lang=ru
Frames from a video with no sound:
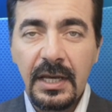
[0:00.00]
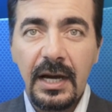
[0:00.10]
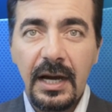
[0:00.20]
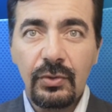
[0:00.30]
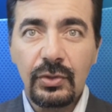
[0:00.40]

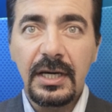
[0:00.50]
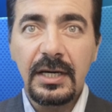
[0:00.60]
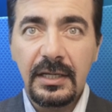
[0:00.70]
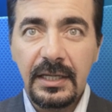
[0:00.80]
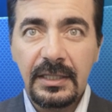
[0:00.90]
А вот
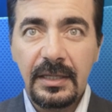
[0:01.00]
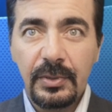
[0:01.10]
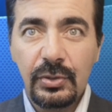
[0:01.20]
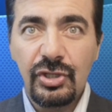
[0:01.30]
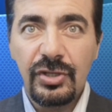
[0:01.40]
ранее
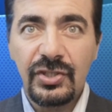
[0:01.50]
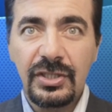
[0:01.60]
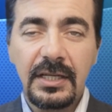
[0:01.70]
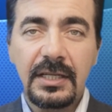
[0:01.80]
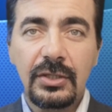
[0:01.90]
получивший
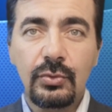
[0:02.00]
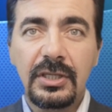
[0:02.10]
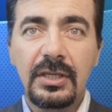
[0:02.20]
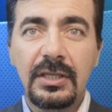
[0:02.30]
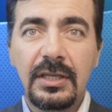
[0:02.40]
награду
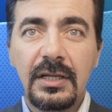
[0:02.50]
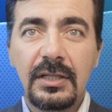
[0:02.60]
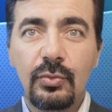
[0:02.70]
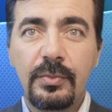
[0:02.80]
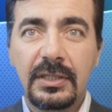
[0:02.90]

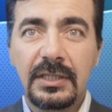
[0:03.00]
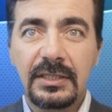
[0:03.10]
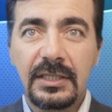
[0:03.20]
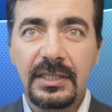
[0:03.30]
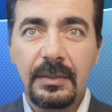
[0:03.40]

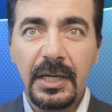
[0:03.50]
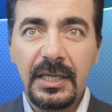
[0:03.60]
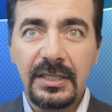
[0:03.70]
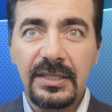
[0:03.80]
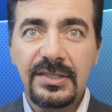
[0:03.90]
генерал-губернатор
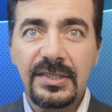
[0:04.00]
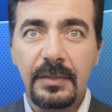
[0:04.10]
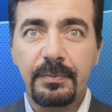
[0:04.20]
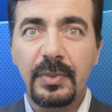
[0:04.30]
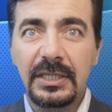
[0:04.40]
Ямайки,
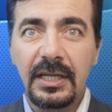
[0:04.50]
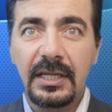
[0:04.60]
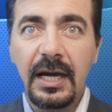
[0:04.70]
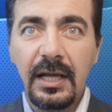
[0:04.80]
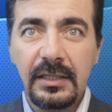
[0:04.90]
сэр
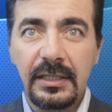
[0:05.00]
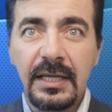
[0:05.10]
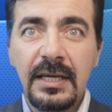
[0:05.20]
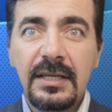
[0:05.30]
Патрик Аллен,